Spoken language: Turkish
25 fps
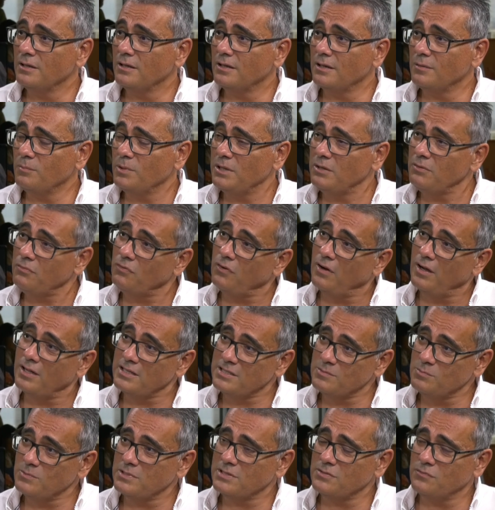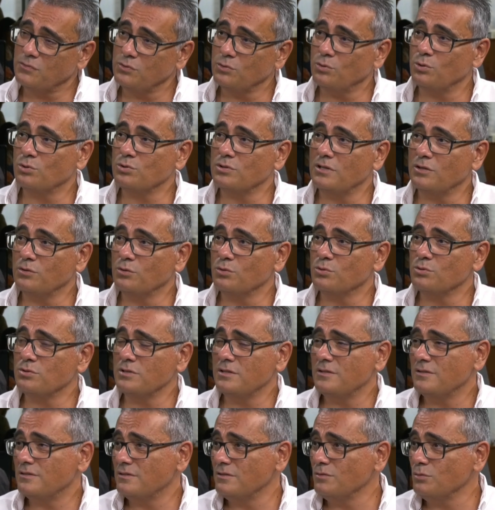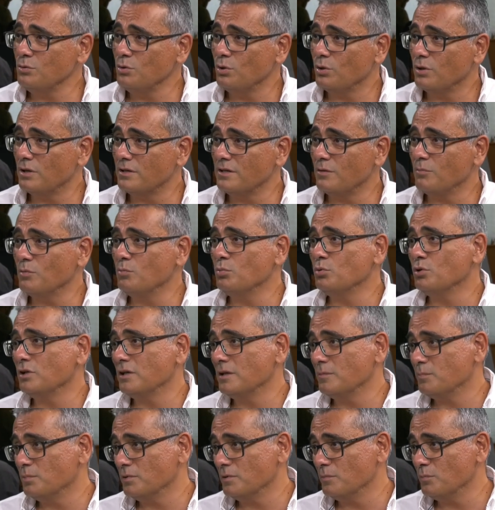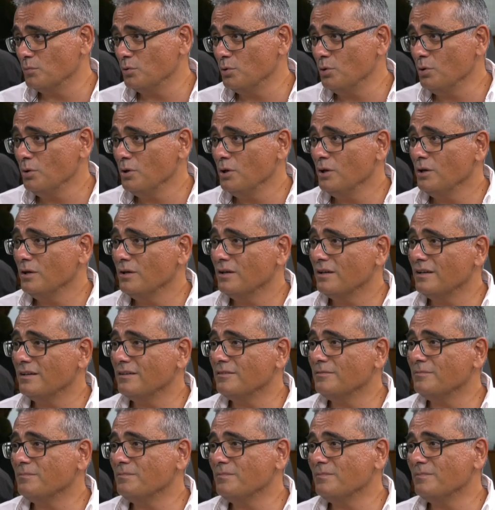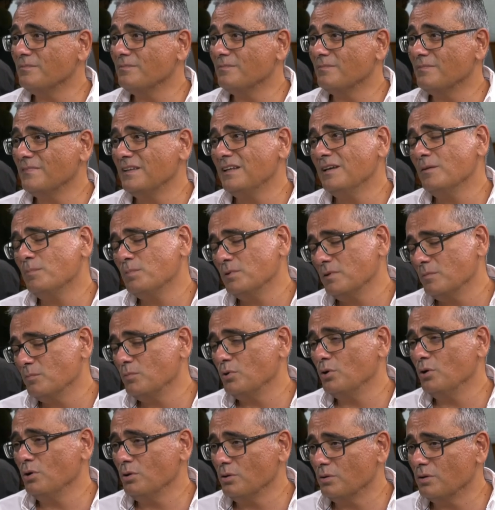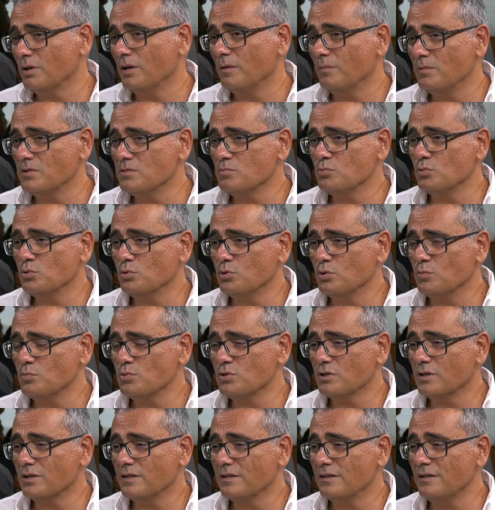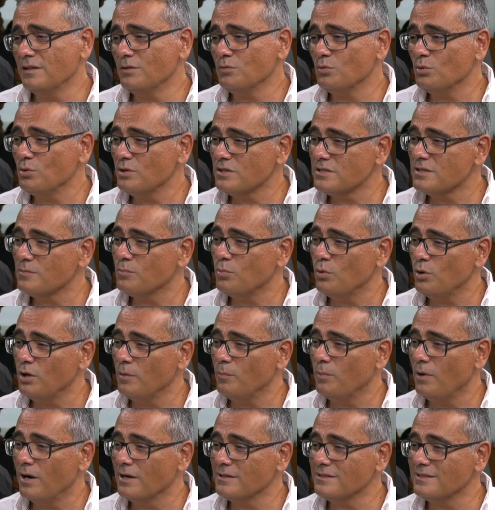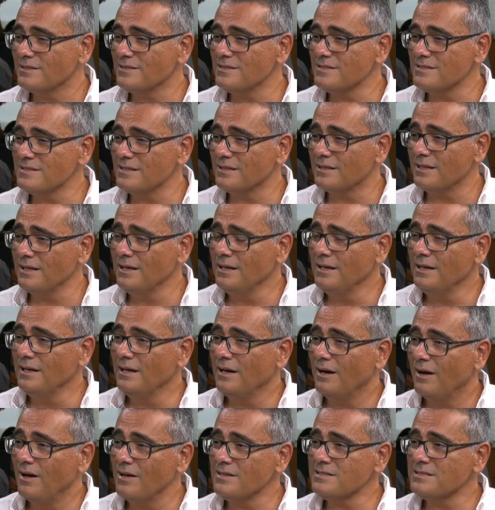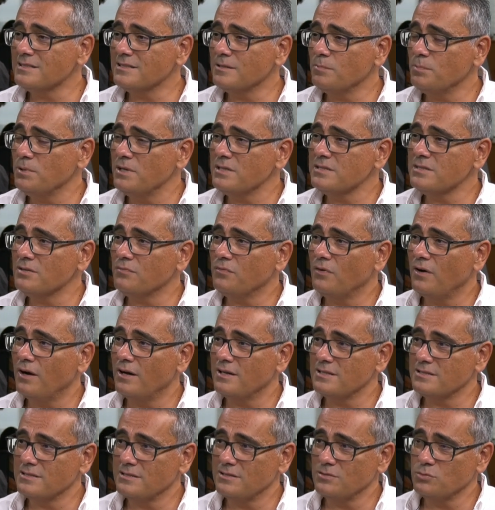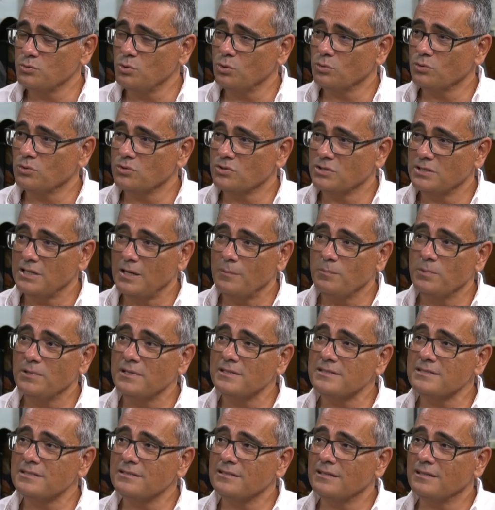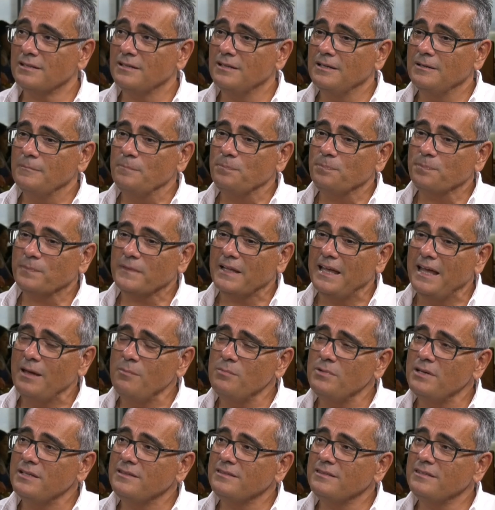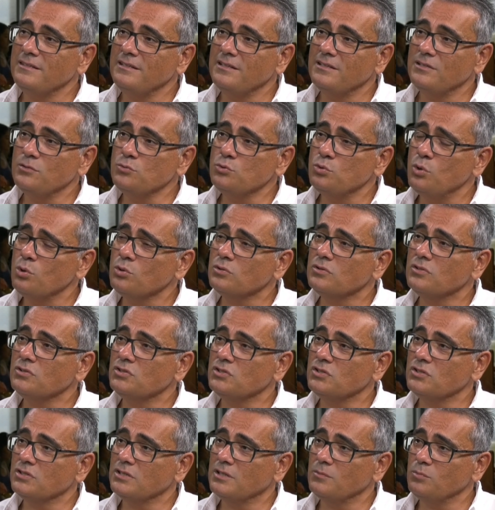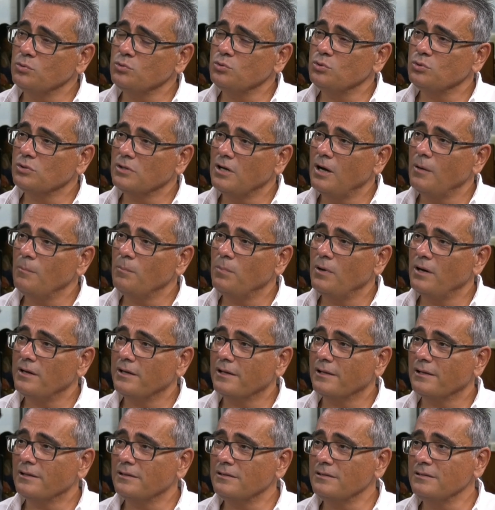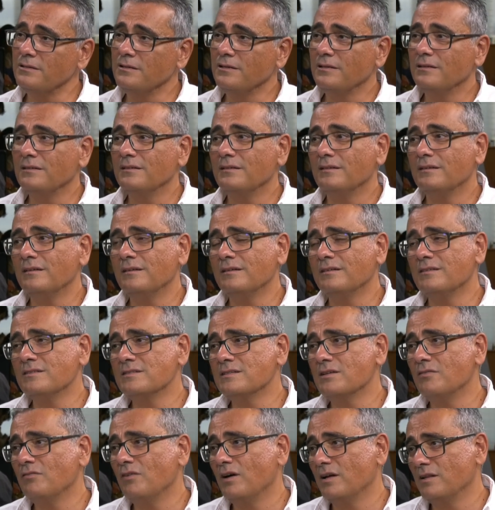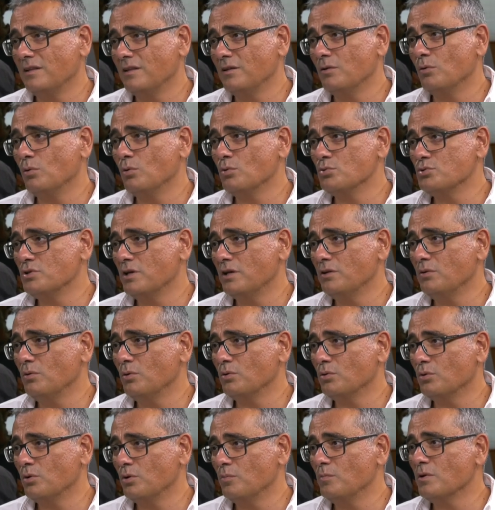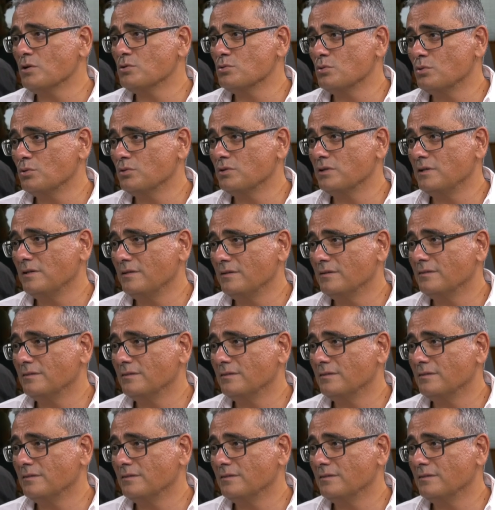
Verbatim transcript: e, benim faizim de 0.99'a indirin diyorlar ama bu da yapılmıyor. Yapılmıyor değil e, yapılmıyor, mi? Yapılmıyor yani bizim duyduğumuz kadarıyla. Dolayısıyla böyle baktığınızda da aslında piyasa faizinin çok dışında yani piyasanın emrettiği yerin çok dışında bu tür kampanyaların e, kısa vadede olacağını öngörmek zor değil.